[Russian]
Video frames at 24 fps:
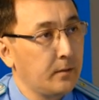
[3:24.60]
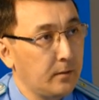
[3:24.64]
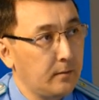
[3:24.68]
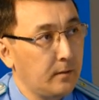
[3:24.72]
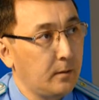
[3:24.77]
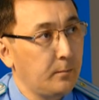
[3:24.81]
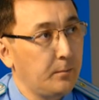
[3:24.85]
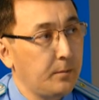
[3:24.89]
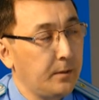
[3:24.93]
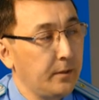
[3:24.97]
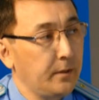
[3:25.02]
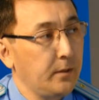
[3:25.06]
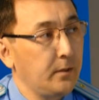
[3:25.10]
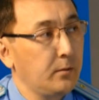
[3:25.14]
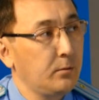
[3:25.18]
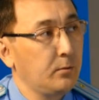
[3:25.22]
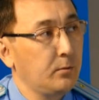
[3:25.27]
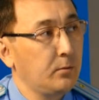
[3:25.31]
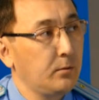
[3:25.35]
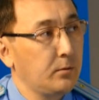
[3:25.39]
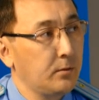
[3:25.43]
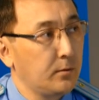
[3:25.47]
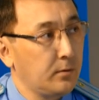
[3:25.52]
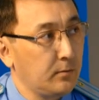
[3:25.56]
вам
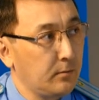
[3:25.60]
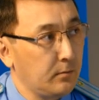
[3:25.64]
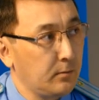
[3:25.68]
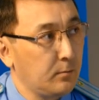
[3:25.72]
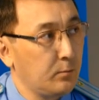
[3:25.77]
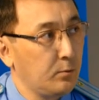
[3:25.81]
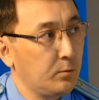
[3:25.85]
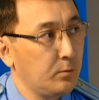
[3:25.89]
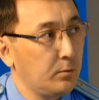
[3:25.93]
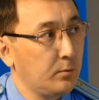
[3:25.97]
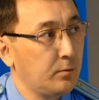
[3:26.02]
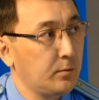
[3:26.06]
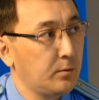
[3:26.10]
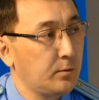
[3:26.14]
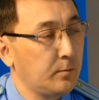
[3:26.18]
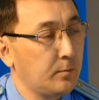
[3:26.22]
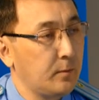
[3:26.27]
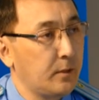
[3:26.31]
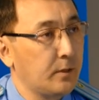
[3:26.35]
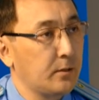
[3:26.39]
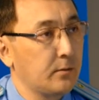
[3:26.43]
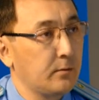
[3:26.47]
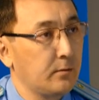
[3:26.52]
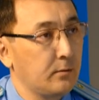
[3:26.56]
приедут, э, будут
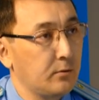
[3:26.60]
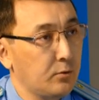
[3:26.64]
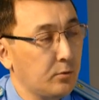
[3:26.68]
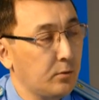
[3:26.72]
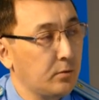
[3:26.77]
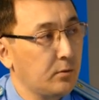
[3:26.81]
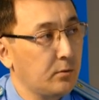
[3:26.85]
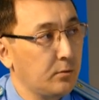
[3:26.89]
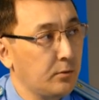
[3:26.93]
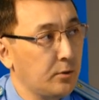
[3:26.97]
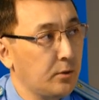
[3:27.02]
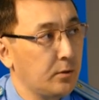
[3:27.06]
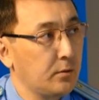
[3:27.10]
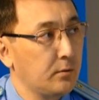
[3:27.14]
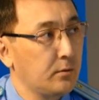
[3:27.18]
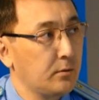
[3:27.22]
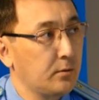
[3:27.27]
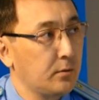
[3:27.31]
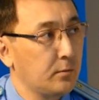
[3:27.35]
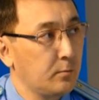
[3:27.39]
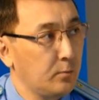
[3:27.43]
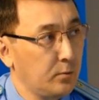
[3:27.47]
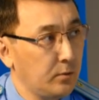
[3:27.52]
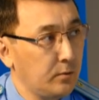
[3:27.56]
спрашивать, что случилось,
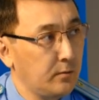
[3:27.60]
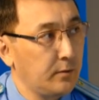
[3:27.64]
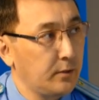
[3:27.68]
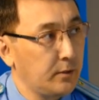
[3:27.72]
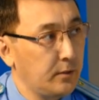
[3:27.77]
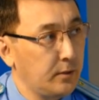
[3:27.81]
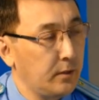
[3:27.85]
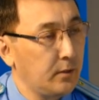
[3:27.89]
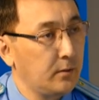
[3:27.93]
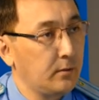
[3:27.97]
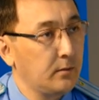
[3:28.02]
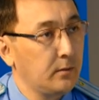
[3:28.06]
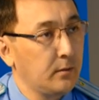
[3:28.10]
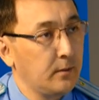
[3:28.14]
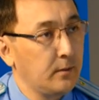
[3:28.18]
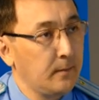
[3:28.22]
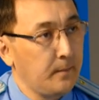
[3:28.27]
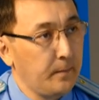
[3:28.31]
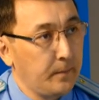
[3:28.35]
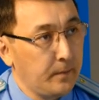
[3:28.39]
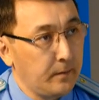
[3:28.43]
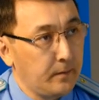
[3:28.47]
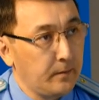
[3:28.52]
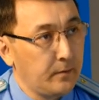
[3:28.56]
будут выяснять,
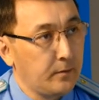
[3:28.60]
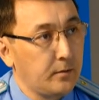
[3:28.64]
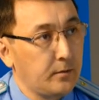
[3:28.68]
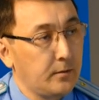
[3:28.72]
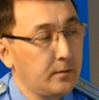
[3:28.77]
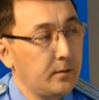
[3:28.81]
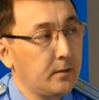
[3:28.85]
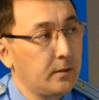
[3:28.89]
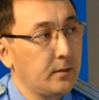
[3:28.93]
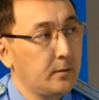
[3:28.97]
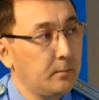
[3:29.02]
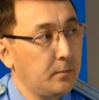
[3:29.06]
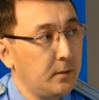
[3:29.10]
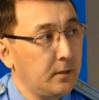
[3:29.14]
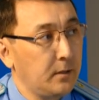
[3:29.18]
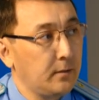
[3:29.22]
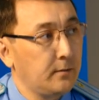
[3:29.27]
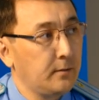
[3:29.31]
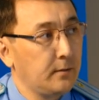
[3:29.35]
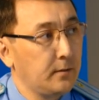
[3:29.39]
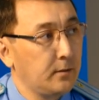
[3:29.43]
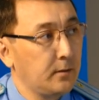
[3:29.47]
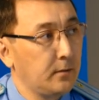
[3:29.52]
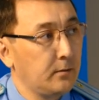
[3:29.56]
значит, закреплять,
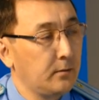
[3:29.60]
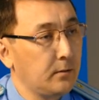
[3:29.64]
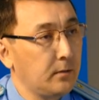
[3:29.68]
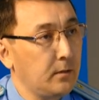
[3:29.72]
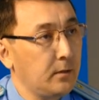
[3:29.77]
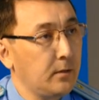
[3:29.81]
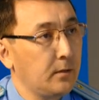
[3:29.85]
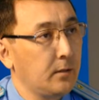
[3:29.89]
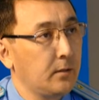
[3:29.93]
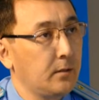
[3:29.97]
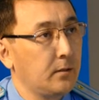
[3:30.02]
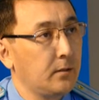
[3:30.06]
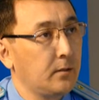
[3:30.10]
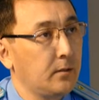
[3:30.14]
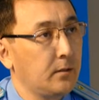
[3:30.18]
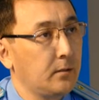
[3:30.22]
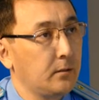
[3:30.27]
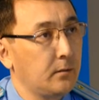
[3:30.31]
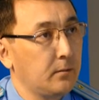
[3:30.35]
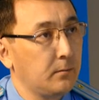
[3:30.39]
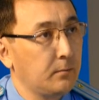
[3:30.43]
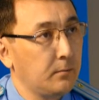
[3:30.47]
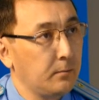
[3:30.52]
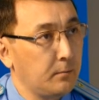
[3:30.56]
фиксировать да,
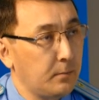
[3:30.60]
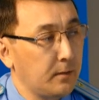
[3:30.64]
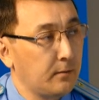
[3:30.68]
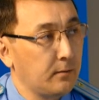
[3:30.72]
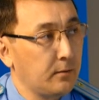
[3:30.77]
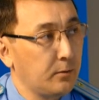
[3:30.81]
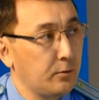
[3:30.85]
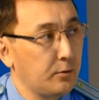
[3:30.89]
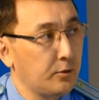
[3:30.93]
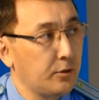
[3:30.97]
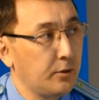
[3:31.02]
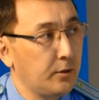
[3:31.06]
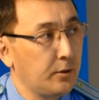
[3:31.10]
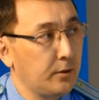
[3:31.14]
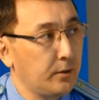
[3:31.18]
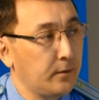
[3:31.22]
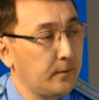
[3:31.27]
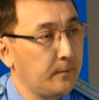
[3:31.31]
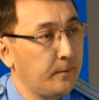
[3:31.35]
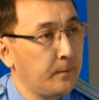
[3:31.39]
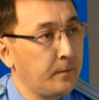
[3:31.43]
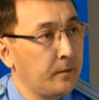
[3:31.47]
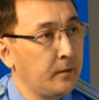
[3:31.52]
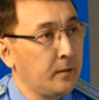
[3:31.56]
какие-то правонарушения.
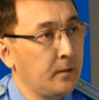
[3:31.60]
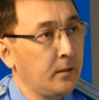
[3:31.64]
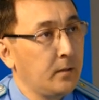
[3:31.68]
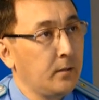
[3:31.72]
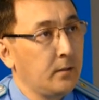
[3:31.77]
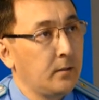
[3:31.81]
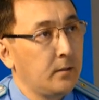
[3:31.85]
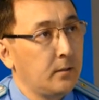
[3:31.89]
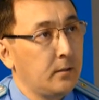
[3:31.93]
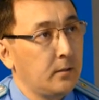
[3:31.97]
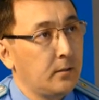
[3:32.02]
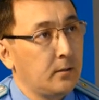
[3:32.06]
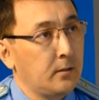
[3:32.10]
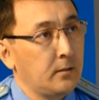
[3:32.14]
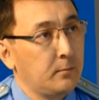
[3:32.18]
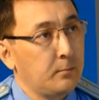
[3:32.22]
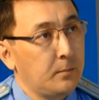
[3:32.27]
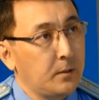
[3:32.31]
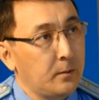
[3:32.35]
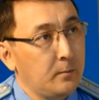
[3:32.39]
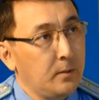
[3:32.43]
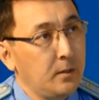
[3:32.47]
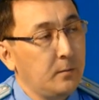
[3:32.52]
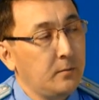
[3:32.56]
Э,
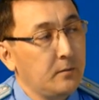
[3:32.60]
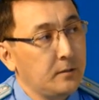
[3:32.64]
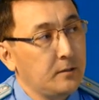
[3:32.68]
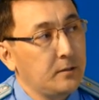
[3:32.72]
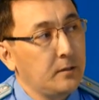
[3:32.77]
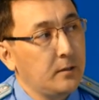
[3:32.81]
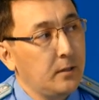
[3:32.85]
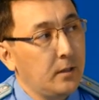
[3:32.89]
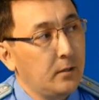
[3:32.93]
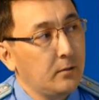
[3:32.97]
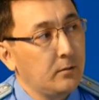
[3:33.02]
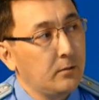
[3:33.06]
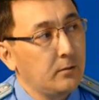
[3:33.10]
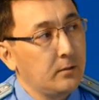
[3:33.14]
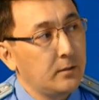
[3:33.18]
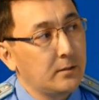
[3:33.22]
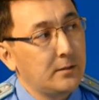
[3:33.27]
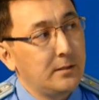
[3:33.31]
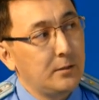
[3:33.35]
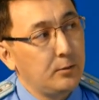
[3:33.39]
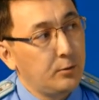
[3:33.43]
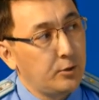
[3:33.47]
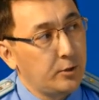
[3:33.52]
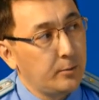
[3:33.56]
проблемы возникают на
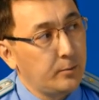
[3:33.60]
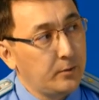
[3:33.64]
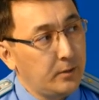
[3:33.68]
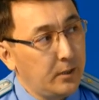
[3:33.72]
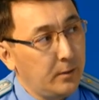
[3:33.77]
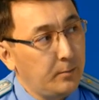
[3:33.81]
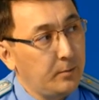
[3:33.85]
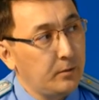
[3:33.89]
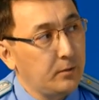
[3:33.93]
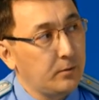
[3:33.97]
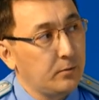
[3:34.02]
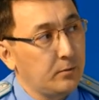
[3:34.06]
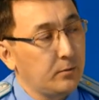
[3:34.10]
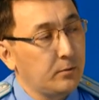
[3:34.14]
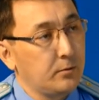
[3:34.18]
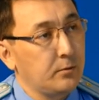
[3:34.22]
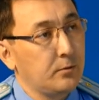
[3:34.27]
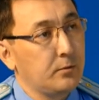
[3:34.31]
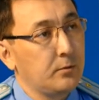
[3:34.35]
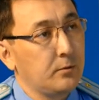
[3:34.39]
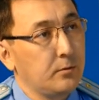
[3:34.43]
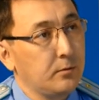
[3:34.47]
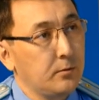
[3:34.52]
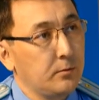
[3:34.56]
следующем этапе, то есть
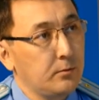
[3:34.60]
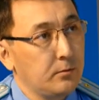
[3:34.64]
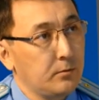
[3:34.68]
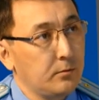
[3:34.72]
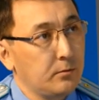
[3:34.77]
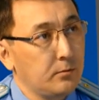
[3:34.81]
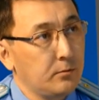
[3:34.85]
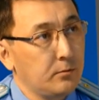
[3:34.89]
э,